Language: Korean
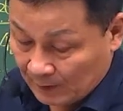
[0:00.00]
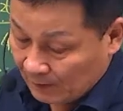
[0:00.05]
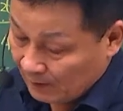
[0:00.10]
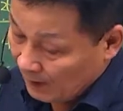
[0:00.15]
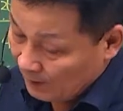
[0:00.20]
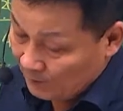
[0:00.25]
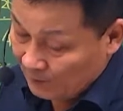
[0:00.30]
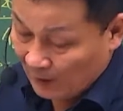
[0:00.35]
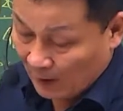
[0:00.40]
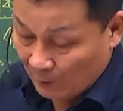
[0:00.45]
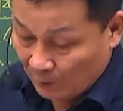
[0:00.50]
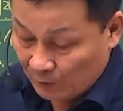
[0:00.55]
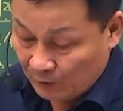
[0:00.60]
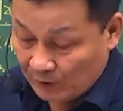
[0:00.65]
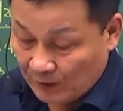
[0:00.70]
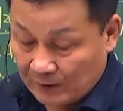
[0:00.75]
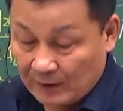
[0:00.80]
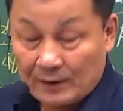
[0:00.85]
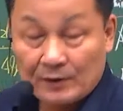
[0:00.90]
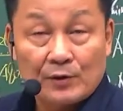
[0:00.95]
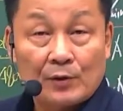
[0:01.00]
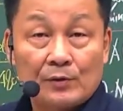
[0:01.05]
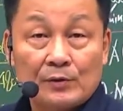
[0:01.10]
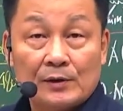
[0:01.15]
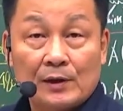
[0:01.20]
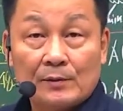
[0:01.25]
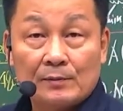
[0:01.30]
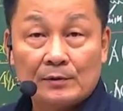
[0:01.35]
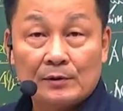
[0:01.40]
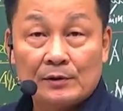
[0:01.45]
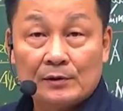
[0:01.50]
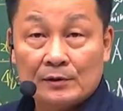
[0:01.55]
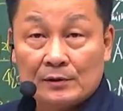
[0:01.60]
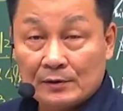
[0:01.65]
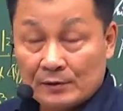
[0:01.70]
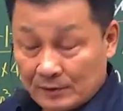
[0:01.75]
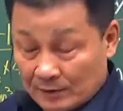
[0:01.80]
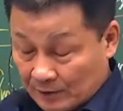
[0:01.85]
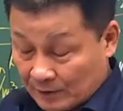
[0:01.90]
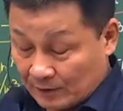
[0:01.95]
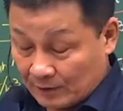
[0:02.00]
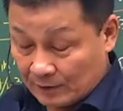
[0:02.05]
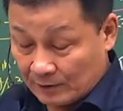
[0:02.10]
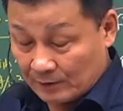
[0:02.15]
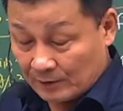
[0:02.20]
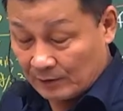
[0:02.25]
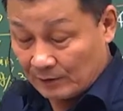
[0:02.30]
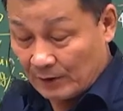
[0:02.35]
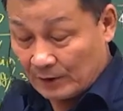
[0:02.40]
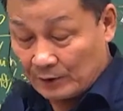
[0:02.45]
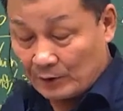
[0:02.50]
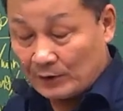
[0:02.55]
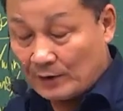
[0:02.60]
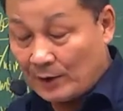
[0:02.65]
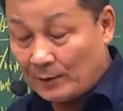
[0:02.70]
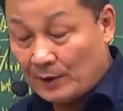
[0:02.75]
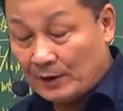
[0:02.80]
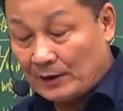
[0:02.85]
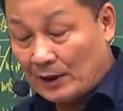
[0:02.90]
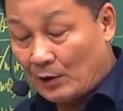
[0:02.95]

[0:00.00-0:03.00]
답이 나오는데 다 정답을 그 확정 답안